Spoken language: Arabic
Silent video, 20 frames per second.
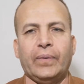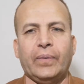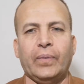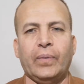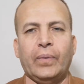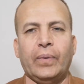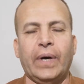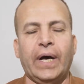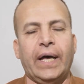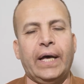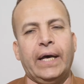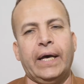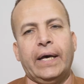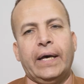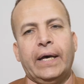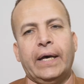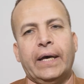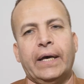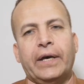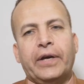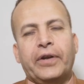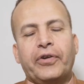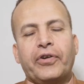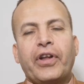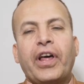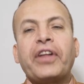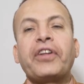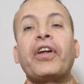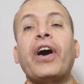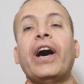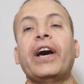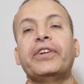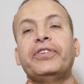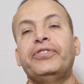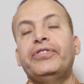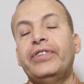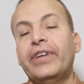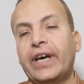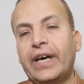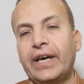
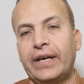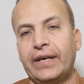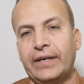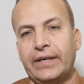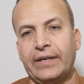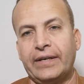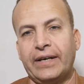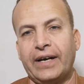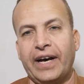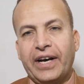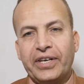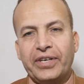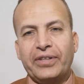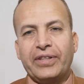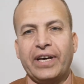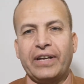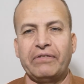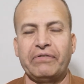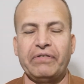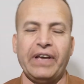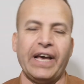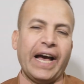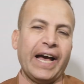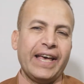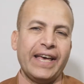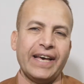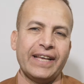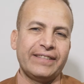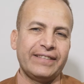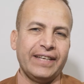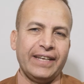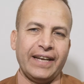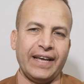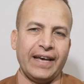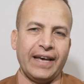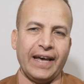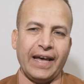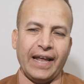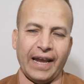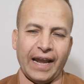وننهض أيضا في
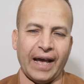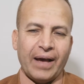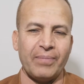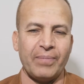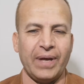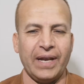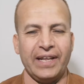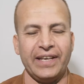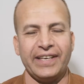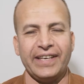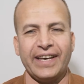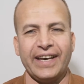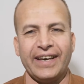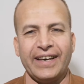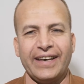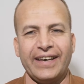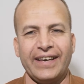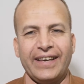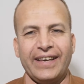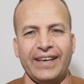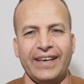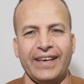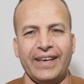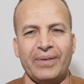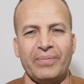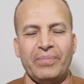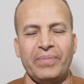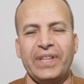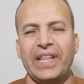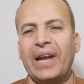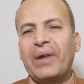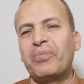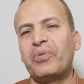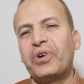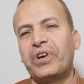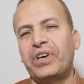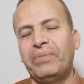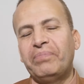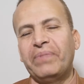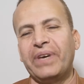حياتنا العملية من
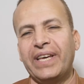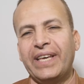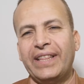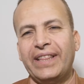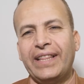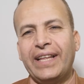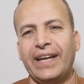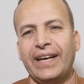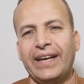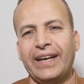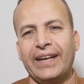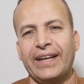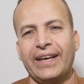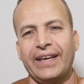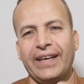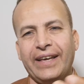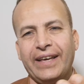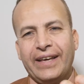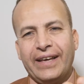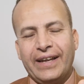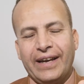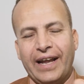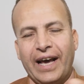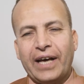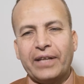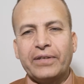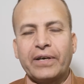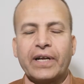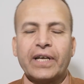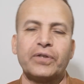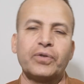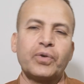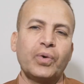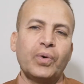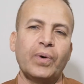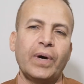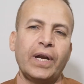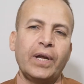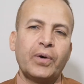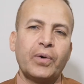المهم جدا لحضراتكم
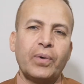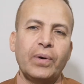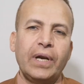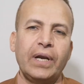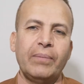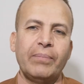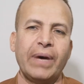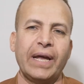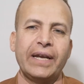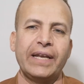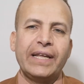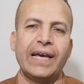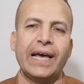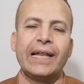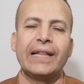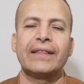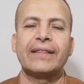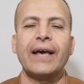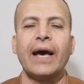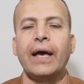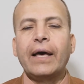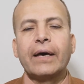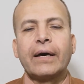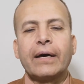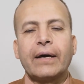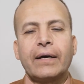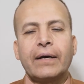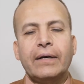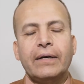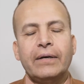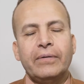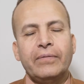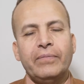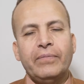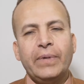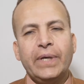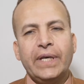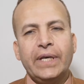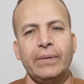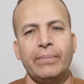ولكل من يلتحق
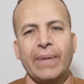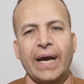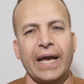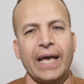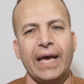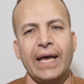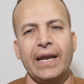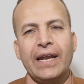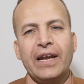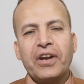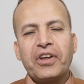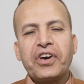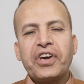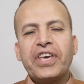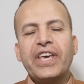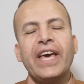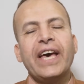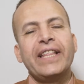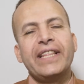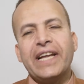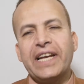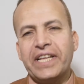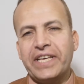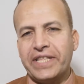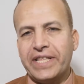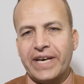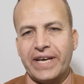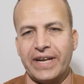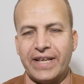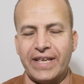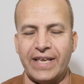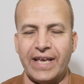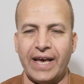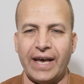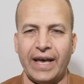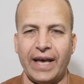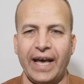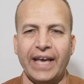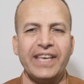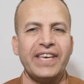بمجال القيادة
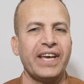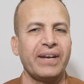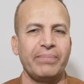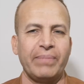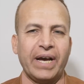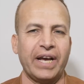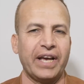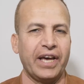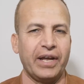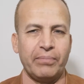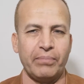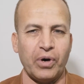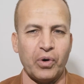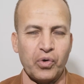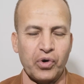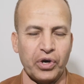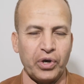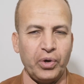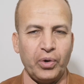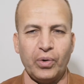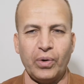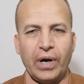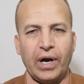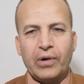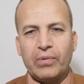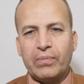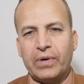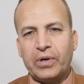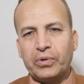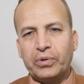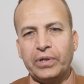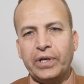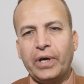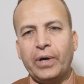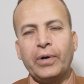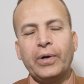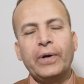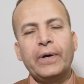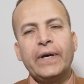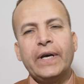الإدارية أيا ما كان موقعه أو
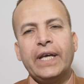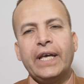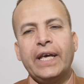موضعه